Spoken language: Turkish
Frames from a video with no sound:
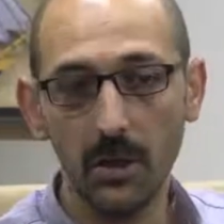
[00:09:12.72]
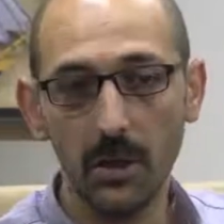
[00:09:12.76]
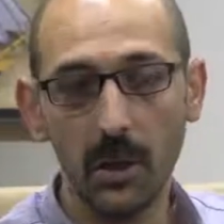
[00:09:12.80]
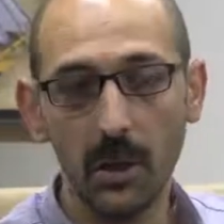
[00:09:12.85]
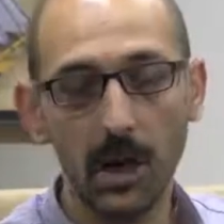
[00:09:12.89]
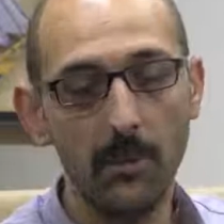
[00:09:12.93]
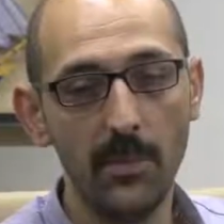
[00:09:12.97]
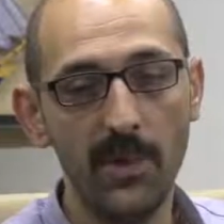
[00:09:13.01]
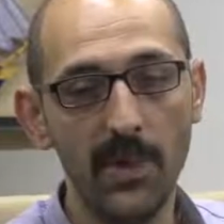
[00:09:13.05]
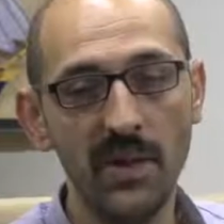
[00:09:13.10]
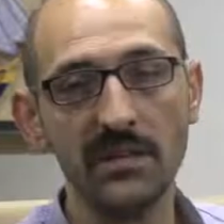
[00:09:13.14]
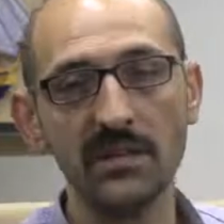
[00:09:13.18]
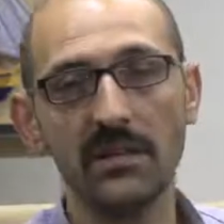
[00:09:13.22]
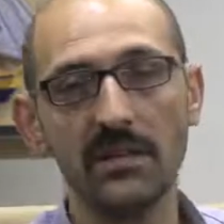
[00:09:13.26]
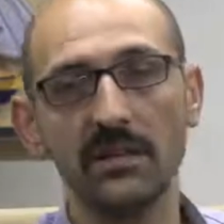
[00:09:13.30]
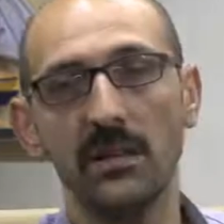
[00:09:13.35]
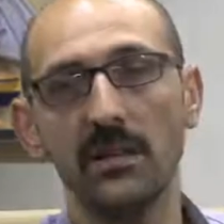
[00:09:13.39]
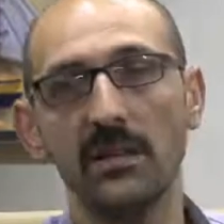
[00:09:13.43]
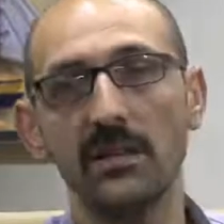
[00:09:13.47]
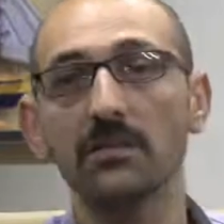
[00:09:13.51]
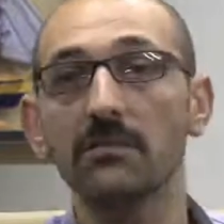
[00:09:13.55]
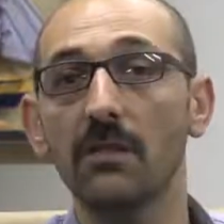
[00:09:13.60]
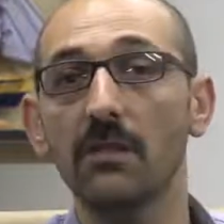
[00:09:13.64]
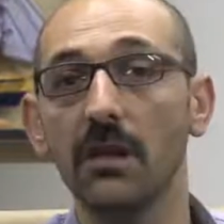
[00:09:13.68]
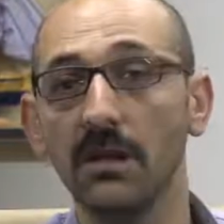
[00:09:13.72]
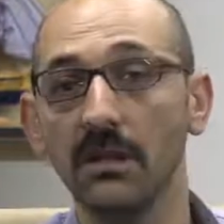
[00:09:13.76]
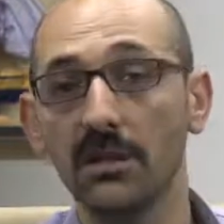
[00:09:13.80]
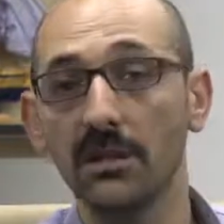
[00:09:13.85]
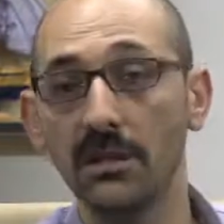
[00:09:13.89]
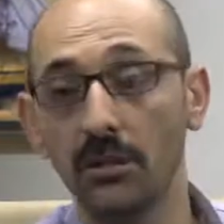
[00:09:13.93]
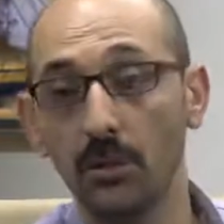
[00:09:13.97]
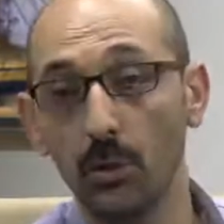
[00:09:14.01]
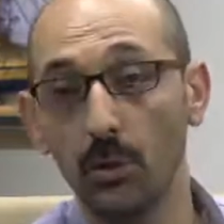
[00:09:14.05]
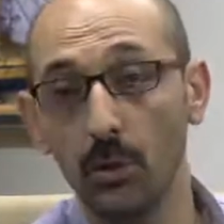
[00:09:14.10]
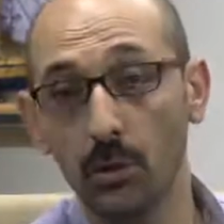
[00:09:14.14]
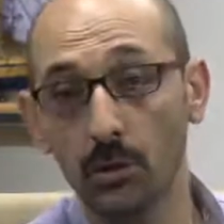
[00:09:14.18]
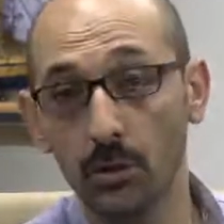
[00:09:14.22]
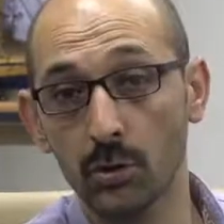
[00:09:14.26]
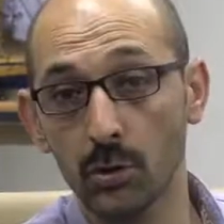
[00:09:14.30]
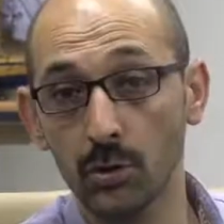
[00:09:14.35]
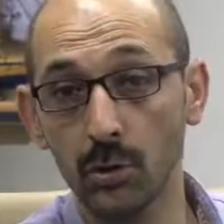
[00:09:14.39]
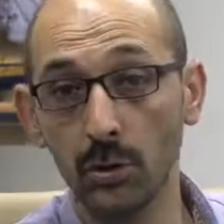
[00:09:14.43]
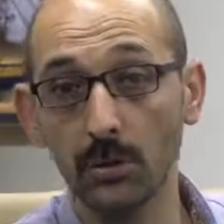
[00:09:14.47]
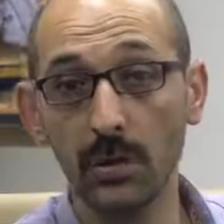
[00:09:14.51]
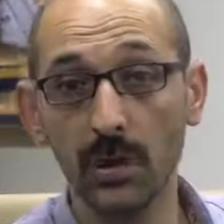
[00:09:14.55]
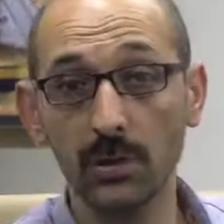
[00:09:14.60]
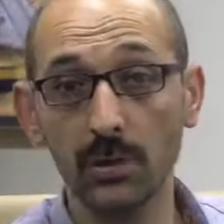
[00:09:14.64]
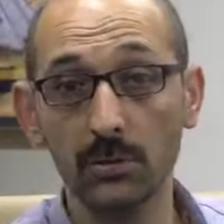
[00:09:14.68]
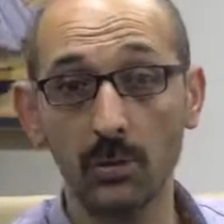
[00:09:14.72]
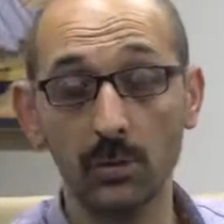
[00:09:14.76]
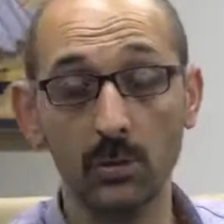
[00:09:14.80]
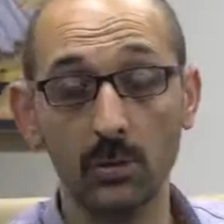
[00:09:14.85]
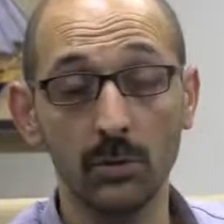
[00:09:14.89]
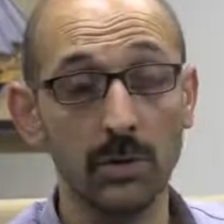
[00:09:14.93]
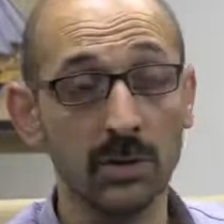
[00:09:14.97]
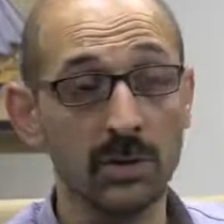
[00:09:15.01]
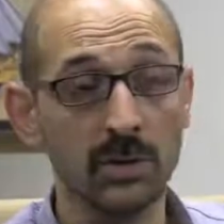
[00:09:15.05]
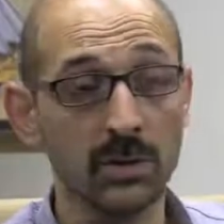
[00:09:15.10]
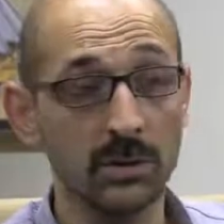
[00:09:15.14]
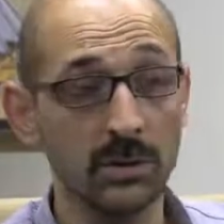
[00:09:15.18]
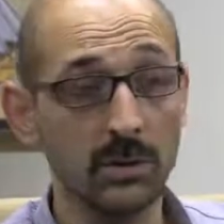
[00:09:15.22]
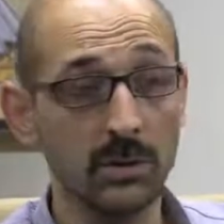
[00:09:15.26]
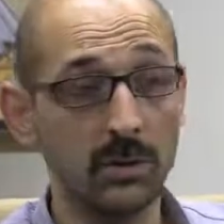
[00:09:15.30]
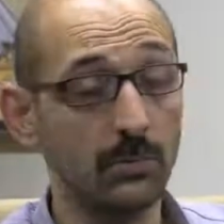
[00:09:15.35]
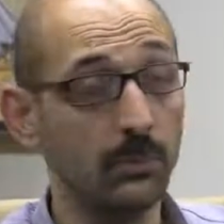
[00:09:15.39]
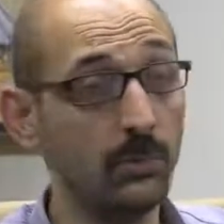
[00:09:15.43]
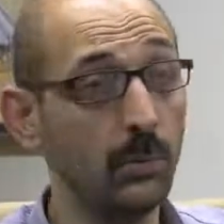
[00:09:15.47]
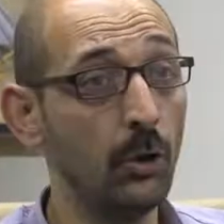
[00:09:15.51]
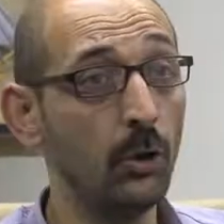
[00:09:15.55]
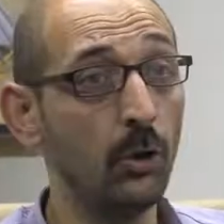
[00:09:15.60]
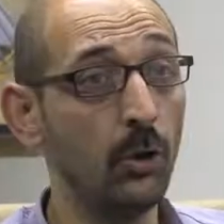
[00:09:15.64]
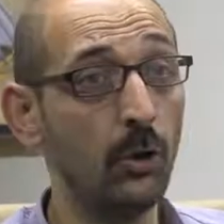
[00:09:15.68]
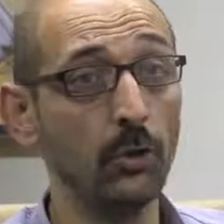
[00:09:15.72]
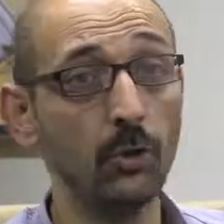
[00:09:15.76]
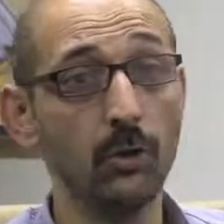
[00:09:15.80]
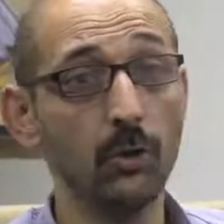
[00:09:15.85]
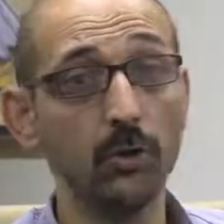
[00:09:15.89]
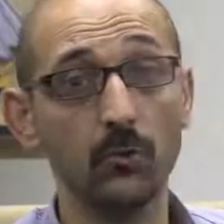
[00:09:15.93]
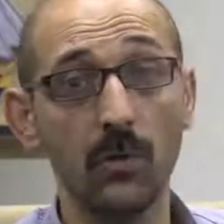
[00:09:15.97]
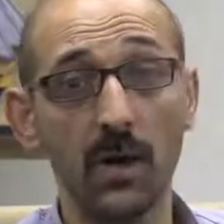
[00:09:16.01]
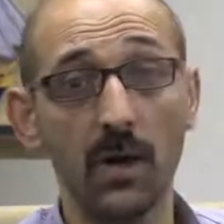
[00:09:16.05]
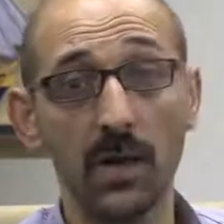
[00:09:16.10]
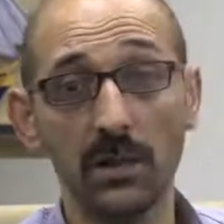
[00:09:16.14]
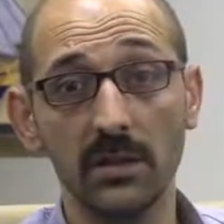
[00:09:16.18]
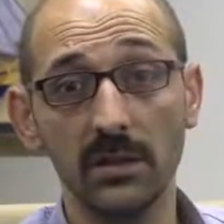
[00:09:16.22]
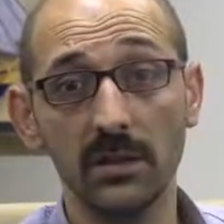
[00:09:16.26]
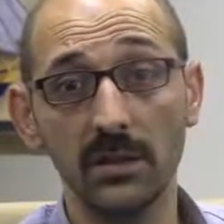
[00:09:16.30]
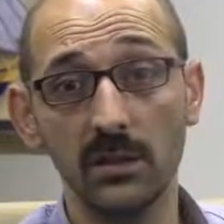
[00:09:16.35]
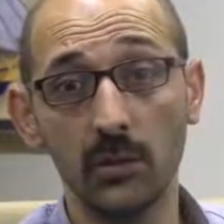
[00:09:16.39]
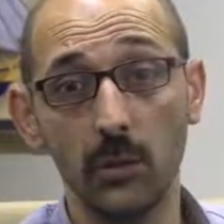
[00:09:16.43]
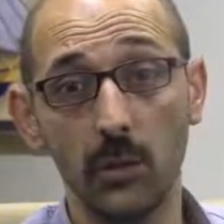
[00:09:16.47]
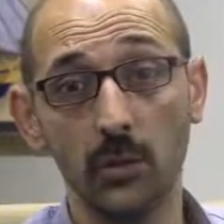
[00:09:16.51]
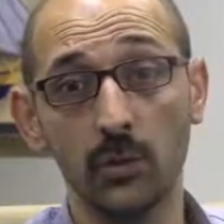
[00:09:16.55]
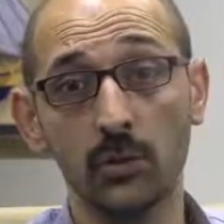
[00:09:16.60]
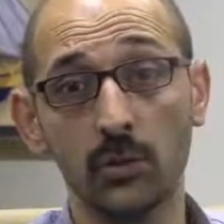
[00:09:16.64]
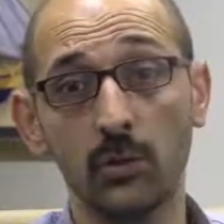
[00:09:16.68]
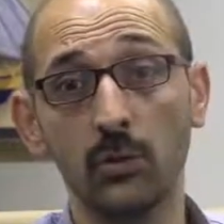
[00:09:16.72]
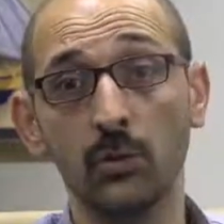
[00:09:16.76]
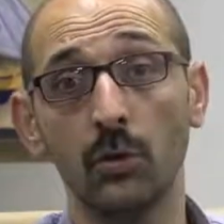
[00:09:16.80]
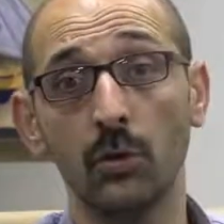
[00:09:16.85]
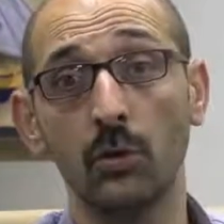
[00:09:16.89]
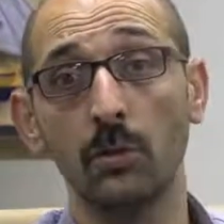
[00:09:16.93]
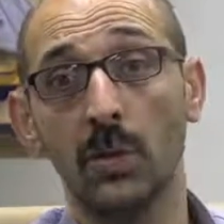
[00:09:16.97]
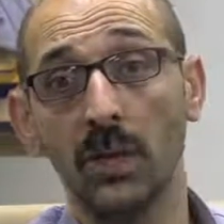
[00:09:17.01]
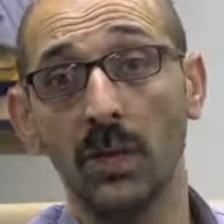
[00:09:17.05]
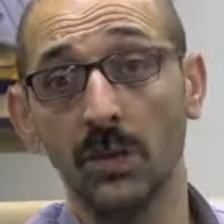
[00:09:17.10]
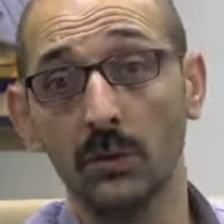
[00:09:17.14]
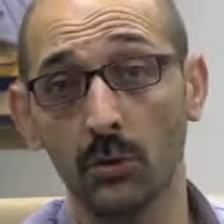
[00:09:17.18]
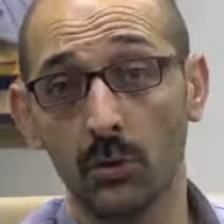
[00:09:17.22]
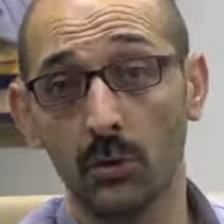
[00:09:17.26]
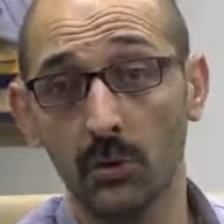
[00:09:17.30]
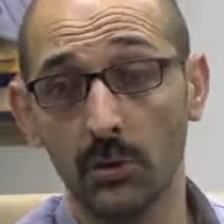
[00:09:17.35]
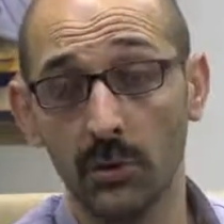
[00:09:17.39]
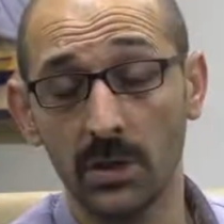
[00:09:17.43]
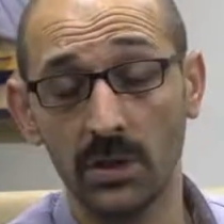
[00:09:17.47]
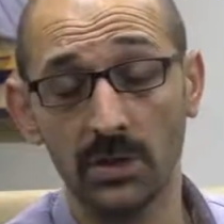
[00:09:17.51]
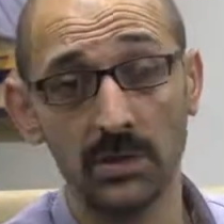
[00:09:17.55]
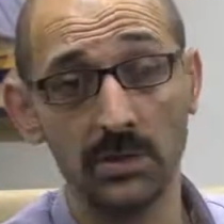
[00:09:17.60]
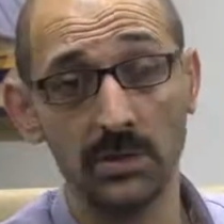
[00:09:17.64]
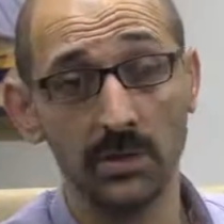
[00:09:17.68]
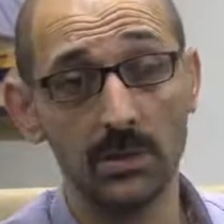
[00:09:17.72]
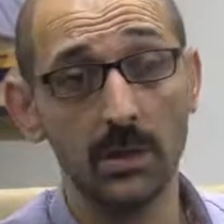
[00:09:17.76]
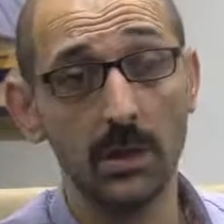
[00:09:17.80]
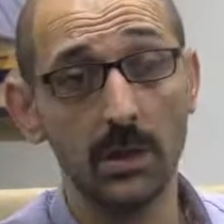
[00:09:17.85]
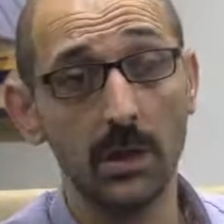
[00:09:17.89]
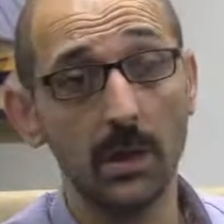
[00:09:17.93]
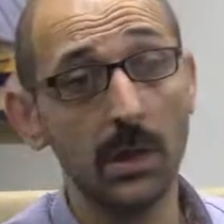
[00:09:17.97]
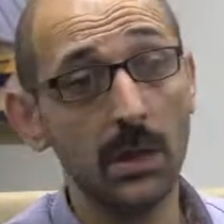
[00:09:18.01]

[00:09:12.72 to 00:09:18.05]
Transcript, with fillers: Haber siteniz vardır, özgün olmak zorundasınız. Bloğunuz vardır, özgün olmak zorundasınız.